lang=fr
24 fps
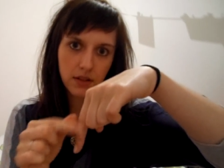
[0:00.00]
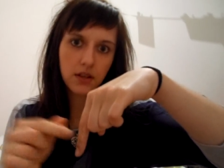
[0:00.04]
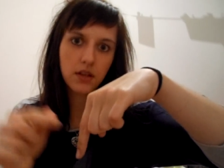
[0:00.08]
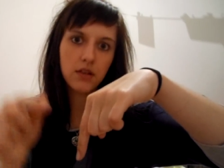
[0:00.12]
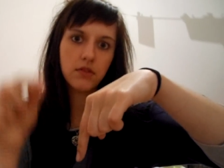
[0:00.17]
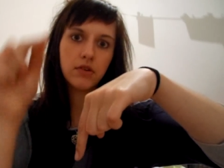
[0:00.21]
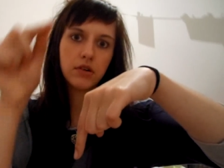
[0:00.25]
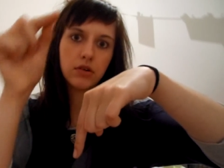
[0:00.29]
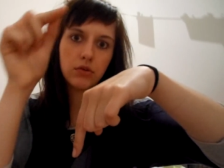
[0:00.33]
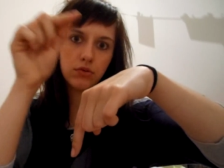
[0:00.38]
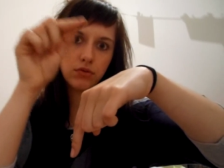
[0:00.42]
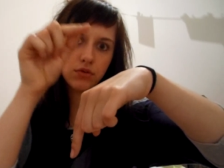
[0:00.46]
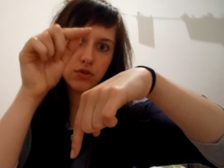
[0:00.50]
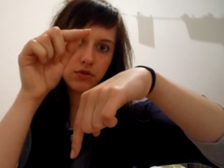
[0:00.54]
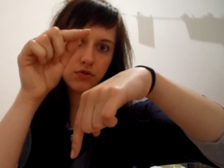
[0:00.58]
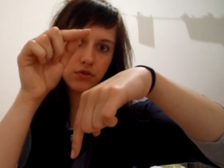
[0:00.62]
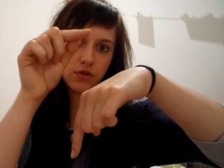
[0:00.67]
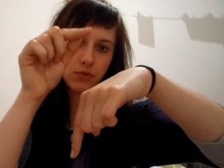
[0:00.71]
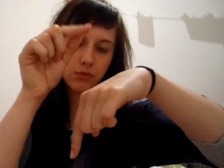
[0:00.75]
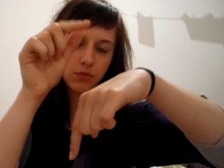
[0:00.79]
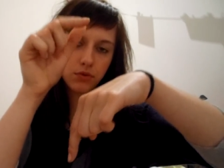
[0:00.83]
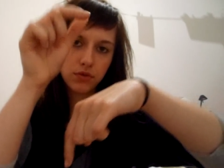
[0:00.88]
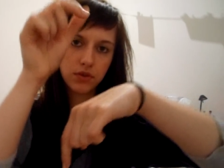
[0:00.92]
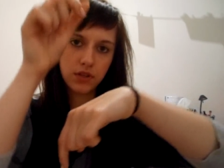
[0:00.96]
et va continuer
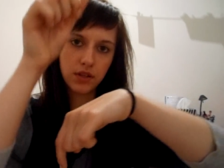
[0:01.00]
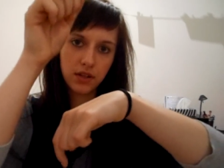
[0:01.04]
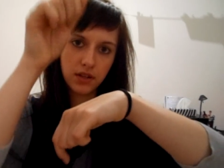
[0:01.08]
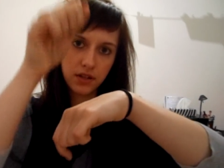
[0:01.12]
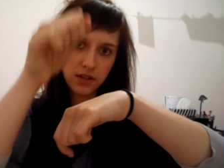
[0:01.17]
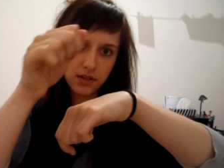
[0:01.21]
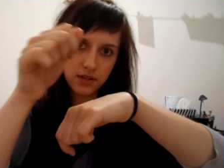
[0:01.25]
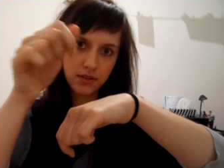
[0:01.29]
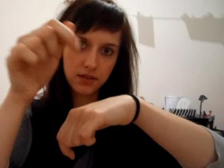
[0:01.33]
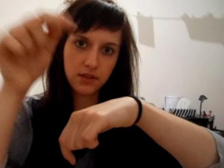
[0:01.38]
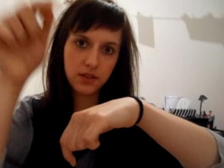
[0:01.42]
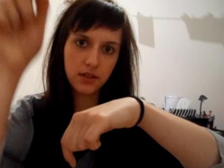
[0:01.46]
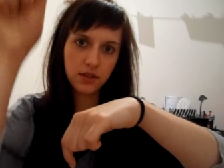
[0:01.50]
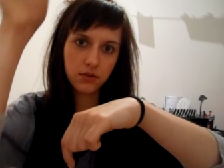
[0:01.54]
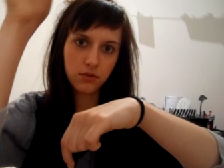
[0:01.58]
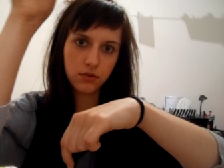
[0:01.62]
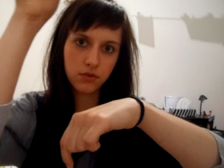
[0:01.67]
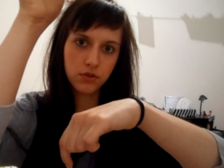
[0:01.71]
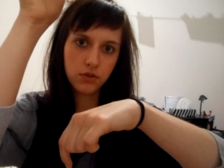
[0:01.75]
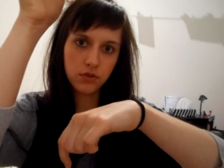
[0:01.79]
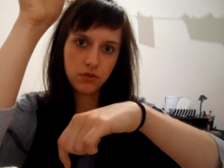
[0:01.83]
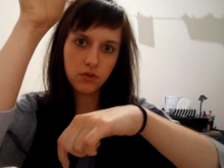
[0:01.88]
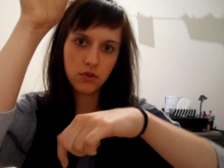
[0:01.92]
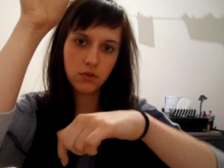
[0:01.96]
à monter, casser,
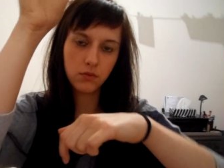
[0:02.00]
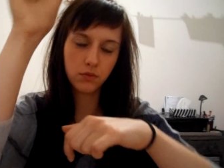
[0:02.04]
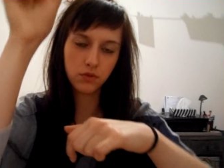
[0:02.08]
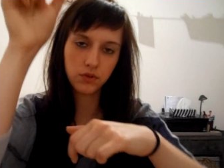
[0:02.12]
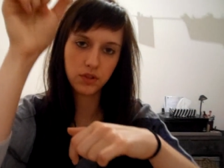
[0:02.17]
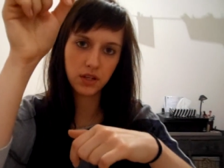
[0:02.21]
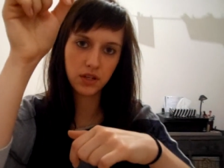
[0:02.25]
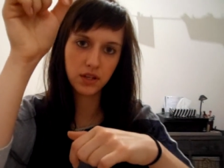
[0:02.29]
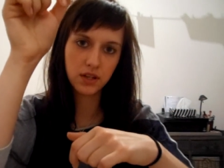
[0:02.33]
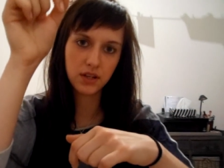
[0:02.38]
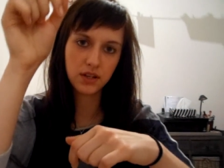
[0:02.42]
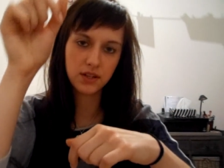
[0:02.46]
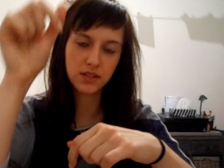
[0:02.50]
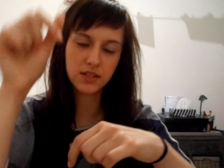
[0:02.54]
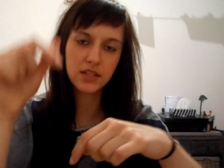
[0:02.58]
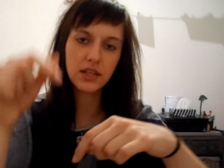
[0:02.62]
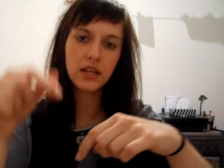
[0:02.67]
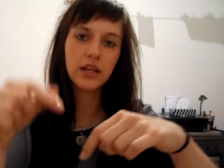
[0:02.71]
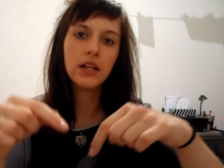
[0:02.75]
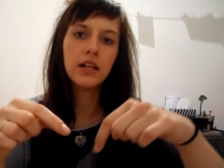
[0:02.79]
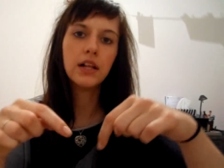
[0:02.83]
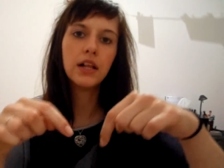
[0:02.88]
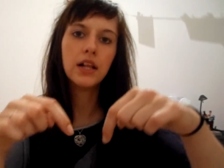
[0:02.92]
continuer à monter, casser.